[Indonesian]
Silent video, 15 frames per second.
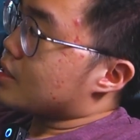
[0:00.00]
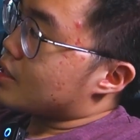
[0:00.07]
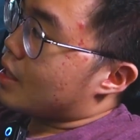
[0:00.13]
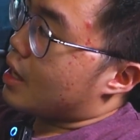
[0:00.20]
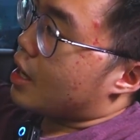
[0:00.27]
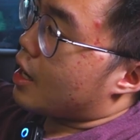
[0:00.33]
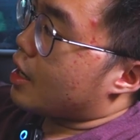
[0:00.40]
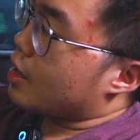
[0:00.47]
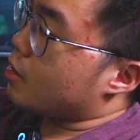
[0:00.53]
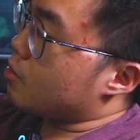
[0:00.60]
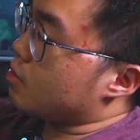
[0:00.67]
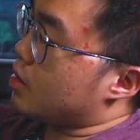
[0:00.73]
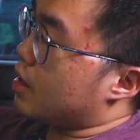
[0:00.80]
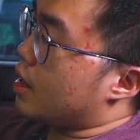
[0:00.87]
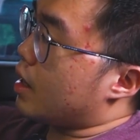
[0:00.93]
sekarang
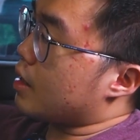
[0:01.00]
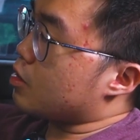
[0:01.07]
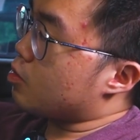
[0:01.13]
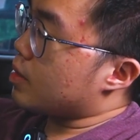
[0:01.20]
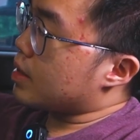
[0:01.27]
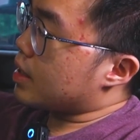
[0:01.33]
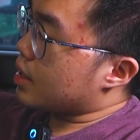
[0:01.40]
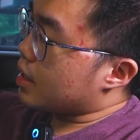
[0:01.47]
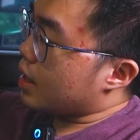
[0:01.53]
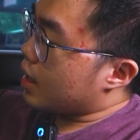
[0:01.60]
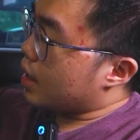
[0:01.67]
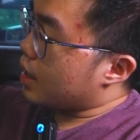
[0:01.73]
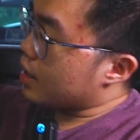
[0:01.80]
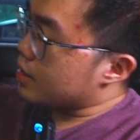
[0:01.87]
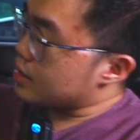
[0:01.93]
itu dia
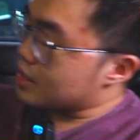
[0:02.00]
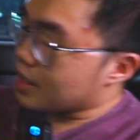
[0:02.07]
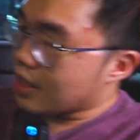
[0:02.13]
twitternya nggak di